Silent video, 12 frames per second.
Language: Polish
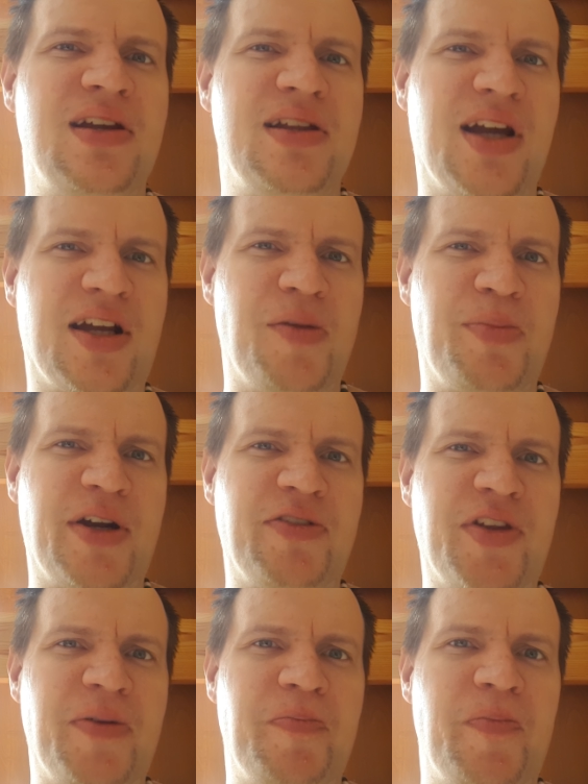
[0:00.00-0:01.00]
Tak
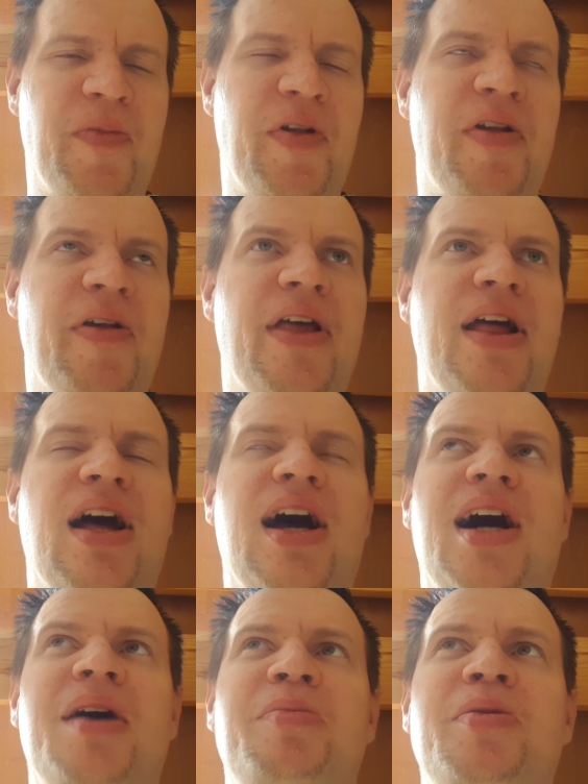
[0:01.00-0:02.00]
naprawdę
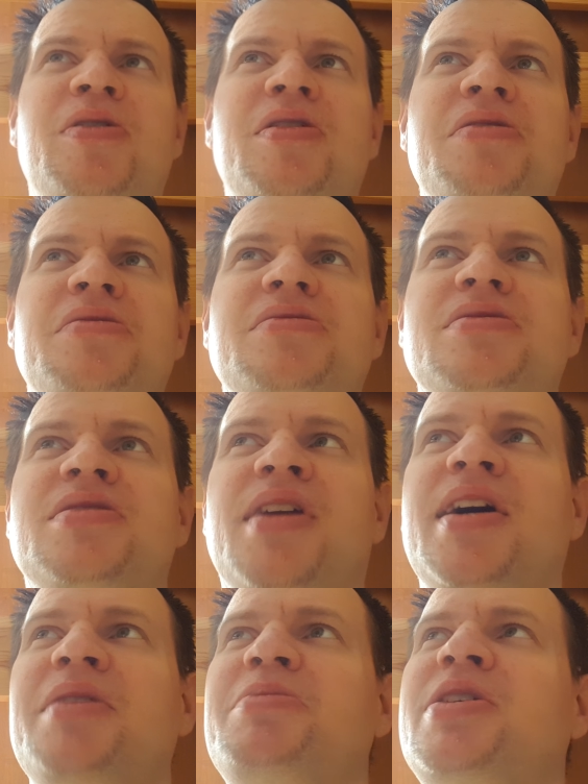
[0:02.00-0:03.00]
albo
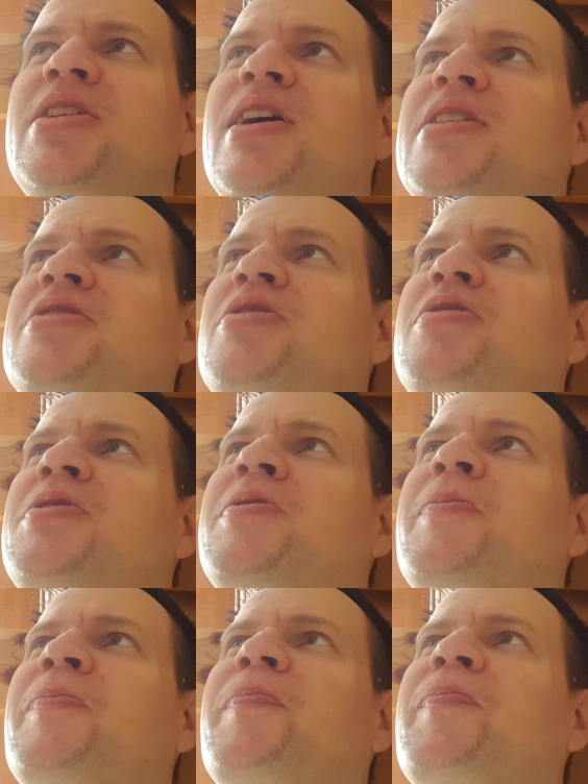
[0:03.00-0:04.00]
dajmy na to